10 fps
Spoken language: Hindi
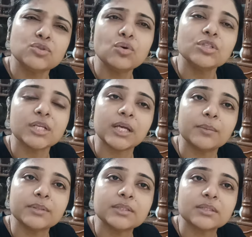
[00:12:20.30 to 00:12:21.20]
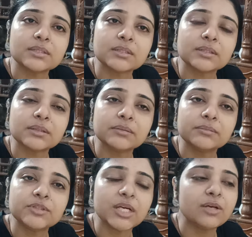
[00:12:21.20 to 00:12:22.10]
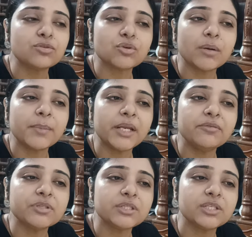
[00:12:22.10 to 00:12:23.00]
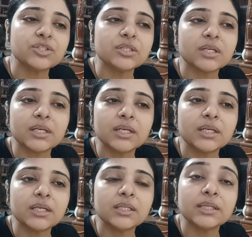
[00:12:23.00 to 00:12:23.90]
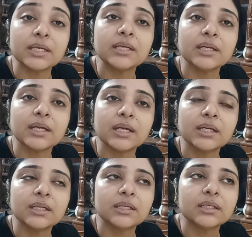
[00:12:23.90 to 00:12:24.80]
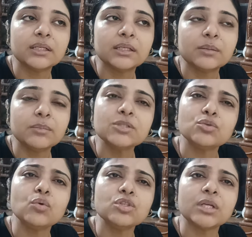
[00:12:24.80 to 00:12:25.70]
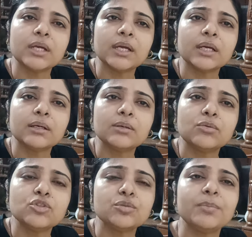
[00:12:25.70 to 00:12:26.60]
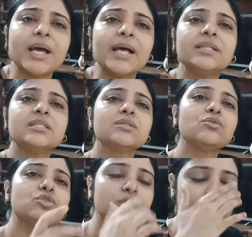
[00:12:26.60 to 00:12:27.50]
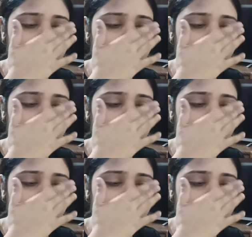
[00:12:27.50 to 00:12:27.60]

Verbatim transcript: सोच रहे हैं बस चाहे उसको आप मैनिफेस्टेशन कहें कि थिंकिंग है बस सोच रहे हैं कुछ प्लान्स कुछ